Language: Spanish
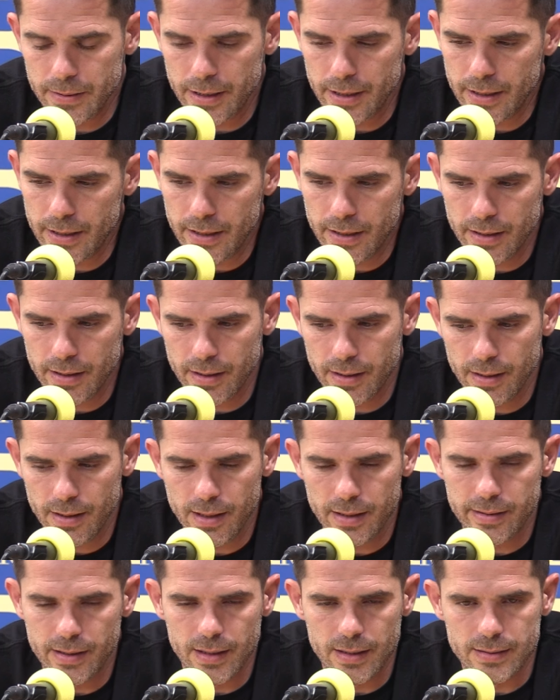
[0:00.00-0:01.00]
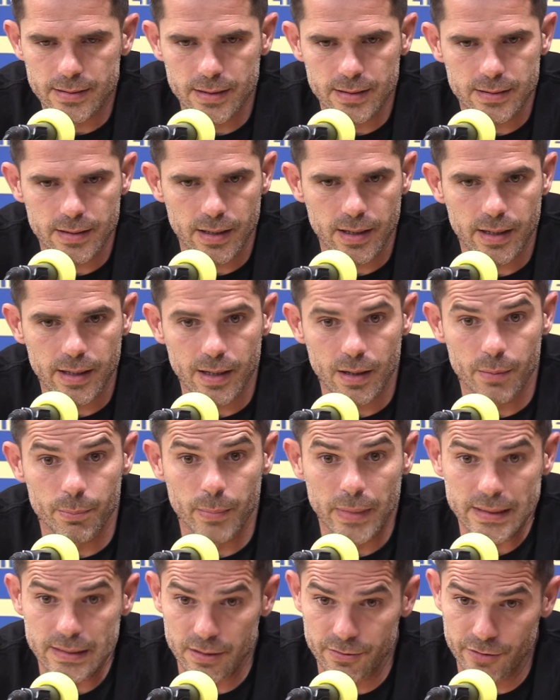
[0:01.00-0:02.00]
Eh, el análisis se hará
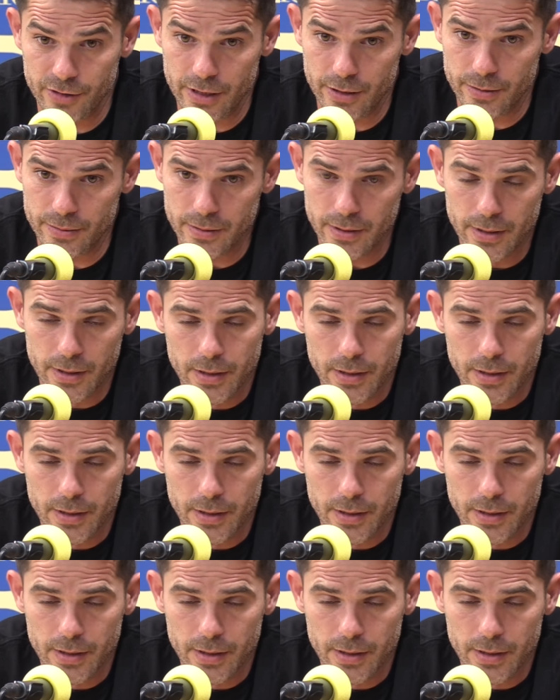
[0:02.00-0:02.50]
más en frío,